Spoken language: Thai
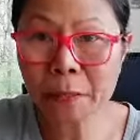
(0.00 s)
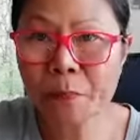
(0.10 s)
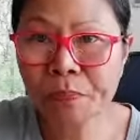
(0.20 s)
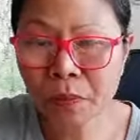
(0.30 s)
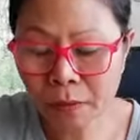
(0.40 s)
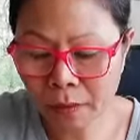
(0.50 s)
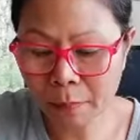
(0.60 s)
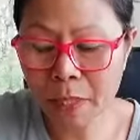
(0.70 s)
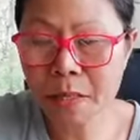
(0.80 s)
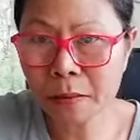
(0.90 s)
น แต่
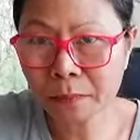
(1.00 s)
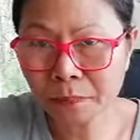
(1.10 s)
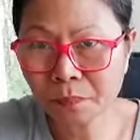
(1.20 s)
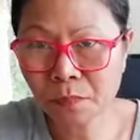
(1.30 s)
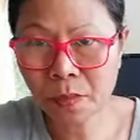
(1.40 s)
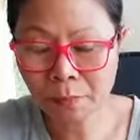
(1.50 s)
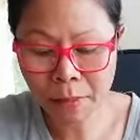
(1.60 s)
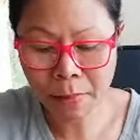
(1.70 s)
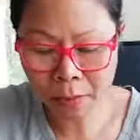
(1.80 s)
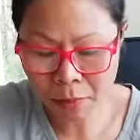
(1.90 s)
ไม่เยอะ
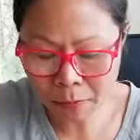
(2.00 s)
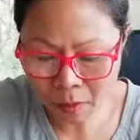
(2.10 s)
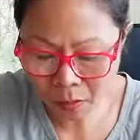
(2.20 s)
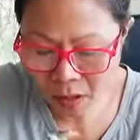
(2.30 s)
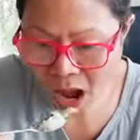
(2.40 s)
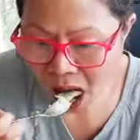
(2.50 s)
ไม่มากเหมือนเมื่อก่อน